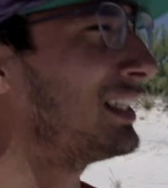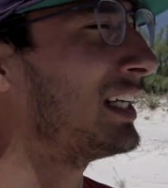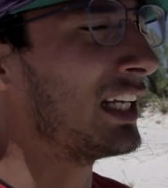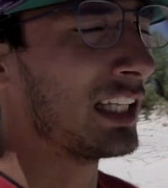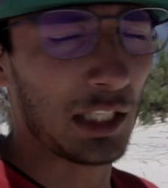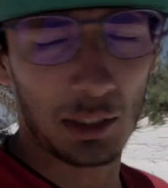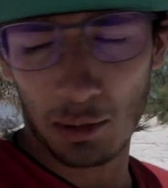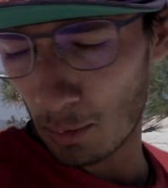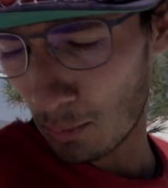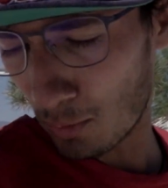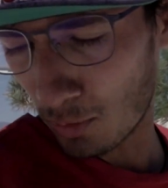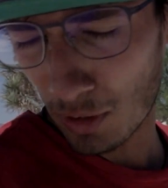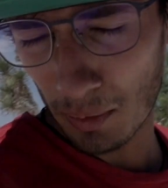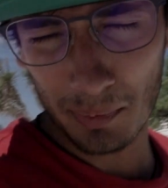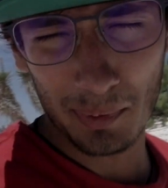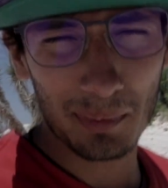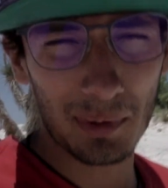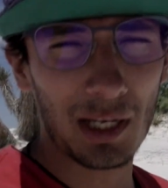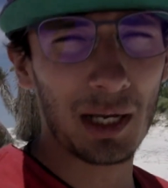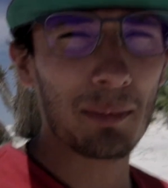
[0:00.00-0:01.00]
Y también
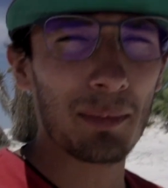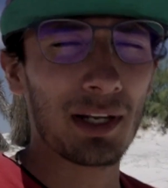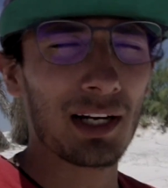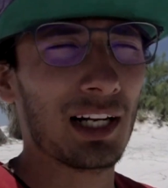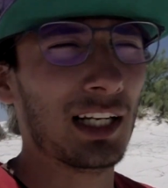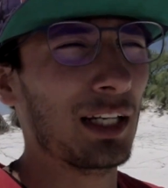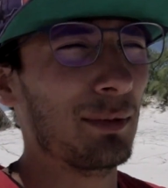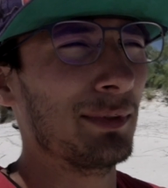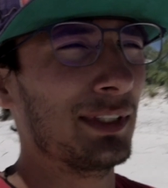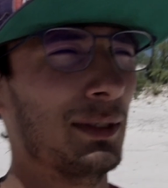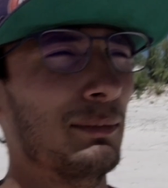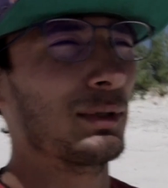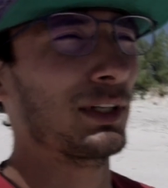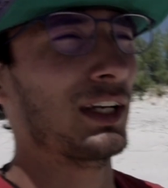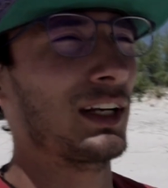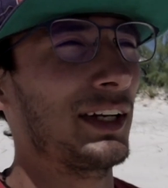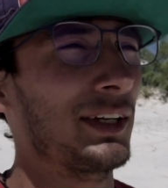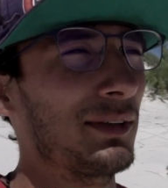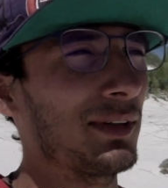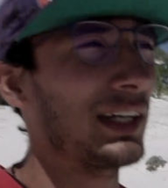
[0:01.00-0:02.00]
voy a cambiar la camisa
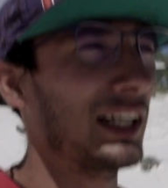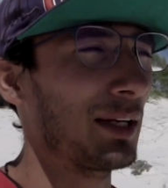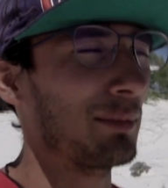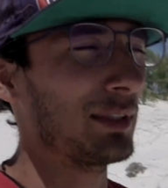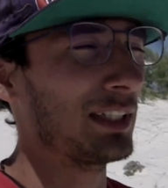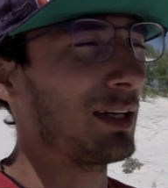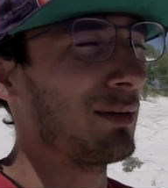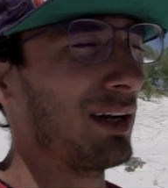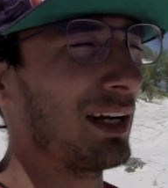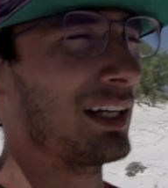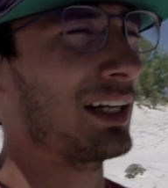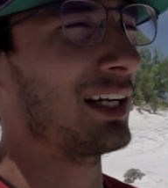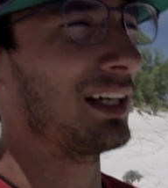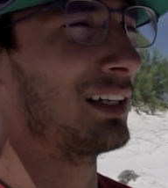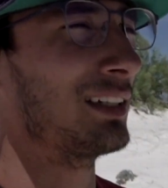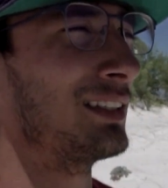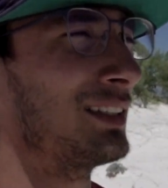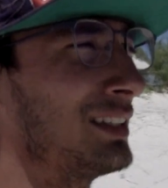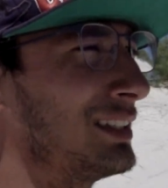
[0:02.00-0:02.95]
porque traje una camisa blanca.